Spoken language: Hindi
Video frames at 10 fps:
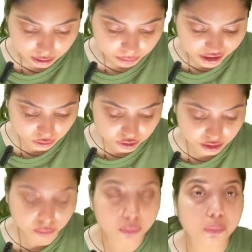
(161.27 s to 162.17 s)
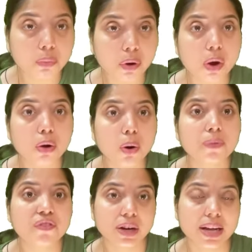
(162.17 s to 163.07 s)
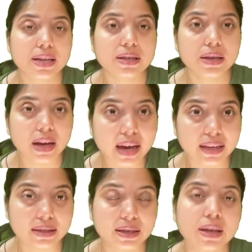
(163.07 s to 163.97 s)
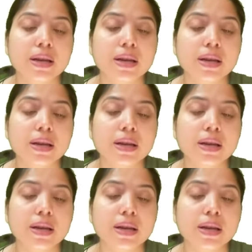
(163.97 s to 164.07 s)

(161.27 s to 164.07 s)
बाय यूजिंग ब्लॉक ऑफ ड्राई आइस